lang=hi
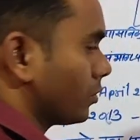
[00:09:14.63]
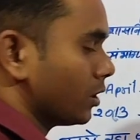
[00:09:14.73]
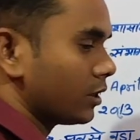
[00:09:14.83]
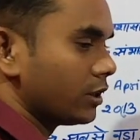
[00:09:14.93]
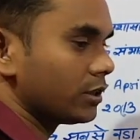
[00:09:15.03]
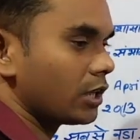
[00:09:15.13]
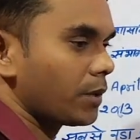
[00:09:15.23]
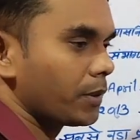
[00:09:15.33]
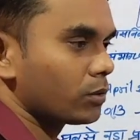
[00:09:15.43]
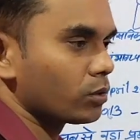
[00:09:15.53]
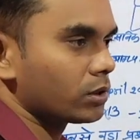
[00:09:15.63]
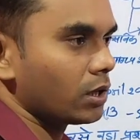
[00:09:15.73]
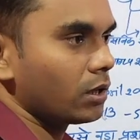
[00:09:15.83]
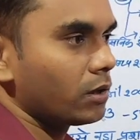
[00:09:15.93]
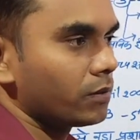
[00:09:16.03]
छत्तीसगढ़ में
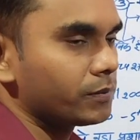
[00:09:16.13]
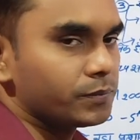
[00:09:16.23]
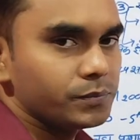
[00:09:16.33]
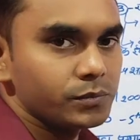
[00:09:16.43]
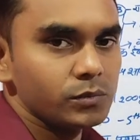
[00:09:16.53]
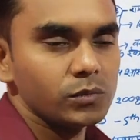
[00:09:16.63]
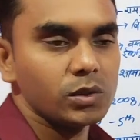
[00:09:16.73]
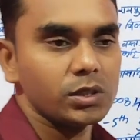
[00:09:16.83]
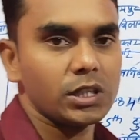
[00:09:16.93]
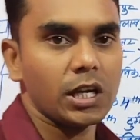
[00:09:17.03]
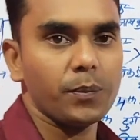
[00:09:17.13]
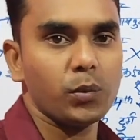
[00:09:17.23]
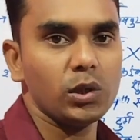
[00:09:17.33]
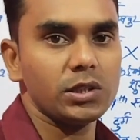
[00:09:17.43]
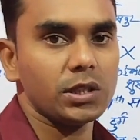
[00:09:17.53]
टोटल छः
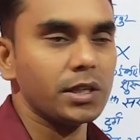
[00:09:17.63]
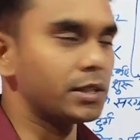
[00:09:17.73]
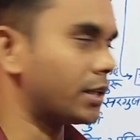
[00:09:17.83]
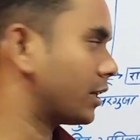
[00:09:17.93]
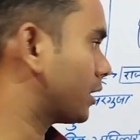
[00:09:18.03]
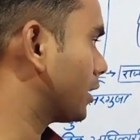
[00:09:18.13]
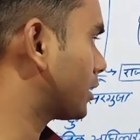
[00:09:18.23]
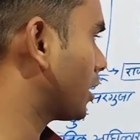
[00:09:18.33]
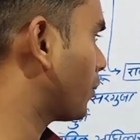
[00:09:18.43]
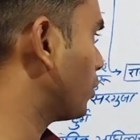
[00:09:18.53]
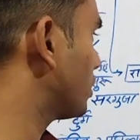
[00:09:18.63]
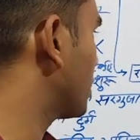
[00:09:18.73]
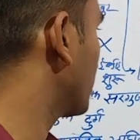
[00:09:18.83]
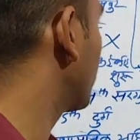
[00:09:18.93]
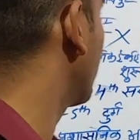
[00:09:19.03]
पुलिस रेंज है कितने छः
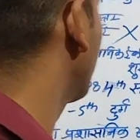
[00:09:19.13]
पुलिस रेंज